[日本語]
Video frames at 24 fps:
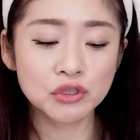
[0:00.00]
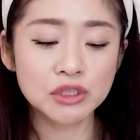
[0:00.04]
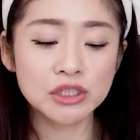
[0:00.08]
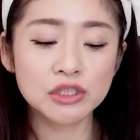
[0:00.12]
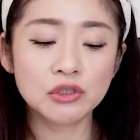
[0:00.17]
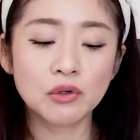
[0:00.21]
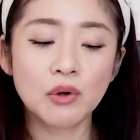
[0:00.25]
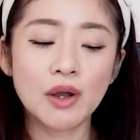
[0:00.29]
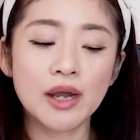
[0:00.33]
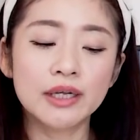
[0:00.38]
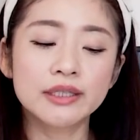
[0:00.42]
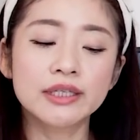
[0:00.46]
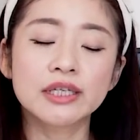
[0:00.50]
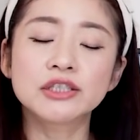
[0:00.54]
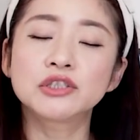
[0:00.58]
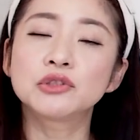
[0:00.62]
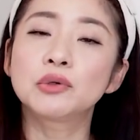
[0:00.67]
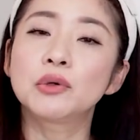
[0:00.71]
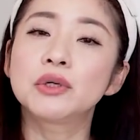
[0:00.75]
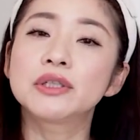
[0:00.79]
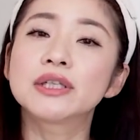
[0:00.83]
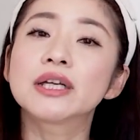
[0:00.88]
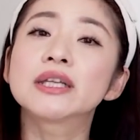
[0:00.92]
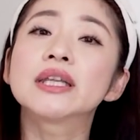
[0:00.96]
任のお話
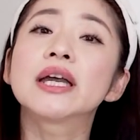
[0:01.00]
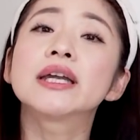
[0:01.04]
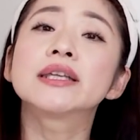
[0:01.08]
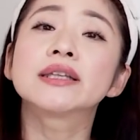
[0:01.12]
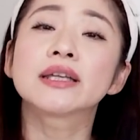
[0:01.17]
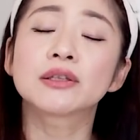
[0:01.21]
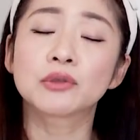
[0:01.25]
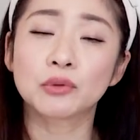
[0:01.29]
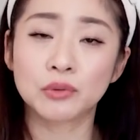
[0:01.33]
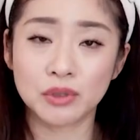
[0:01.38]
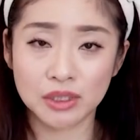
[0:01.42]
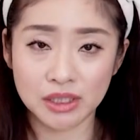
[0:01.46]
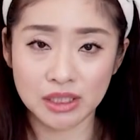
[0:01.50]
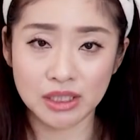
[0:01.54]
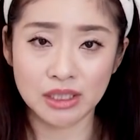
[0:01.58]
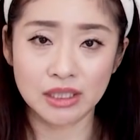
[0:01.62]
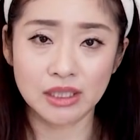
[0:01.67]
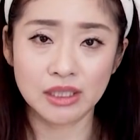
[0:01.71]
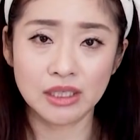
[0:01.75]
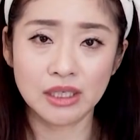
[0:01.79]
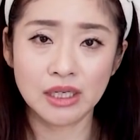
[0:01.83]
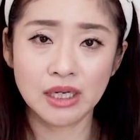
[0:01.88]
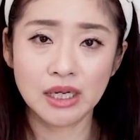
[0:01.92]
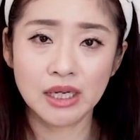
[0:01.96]
をいただいた
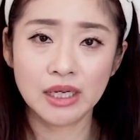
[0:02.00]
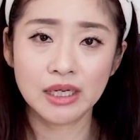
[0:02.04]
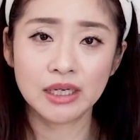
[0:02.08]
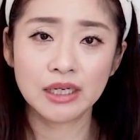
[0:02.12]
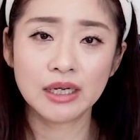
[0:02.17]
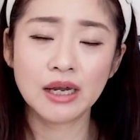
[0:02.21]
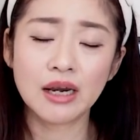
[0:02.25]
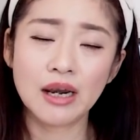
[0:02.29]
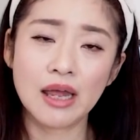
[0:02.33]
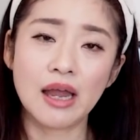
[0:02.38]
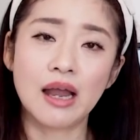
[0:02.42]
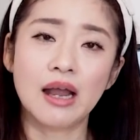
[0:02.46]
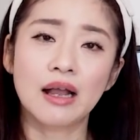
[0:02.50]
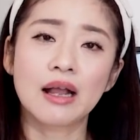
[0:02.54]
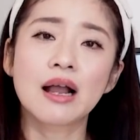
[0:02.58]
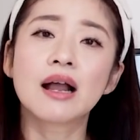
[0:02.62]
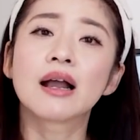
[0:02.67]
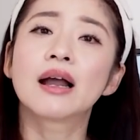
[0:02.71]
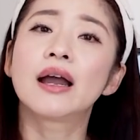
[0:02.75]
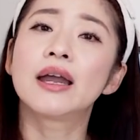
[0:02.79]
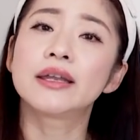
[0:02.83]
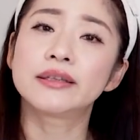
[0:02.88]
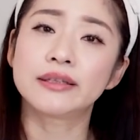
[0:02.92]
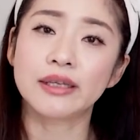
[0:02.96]
時から考
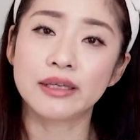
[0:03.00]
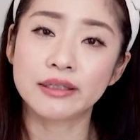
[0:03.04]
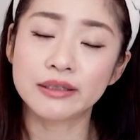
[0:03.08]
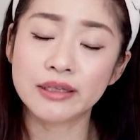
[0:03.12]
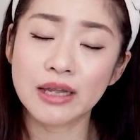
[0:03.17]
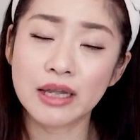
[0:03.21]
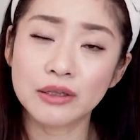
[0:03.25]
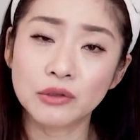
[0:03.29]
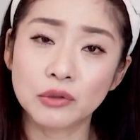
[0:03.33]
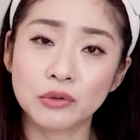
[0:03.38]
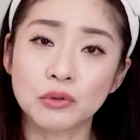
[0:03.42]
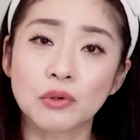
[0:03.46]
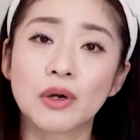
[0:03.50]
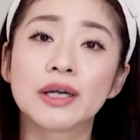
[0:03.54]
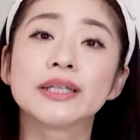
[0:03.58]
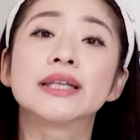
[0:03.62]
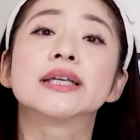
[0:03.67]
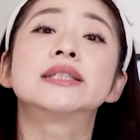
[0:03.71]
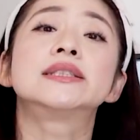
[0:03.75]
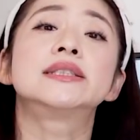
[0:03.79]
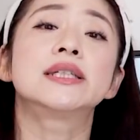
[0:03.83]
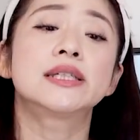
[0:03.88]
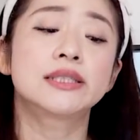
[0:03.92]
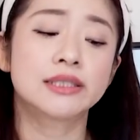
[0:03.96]
えていたというお
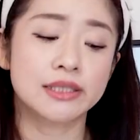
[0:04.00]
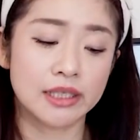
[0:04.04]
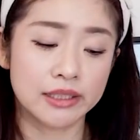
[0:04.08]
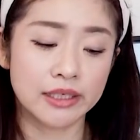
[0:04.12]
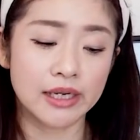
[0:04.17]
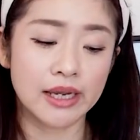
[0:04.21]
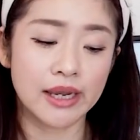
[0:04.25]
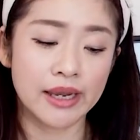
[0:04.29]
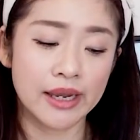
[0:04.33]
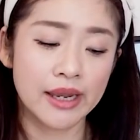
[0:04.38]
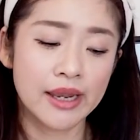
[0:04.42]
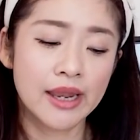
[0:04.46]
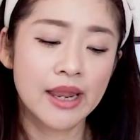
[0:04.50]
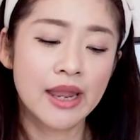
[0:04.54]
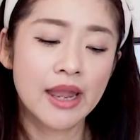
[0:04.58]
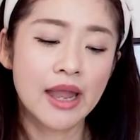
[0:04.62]
話でしたね。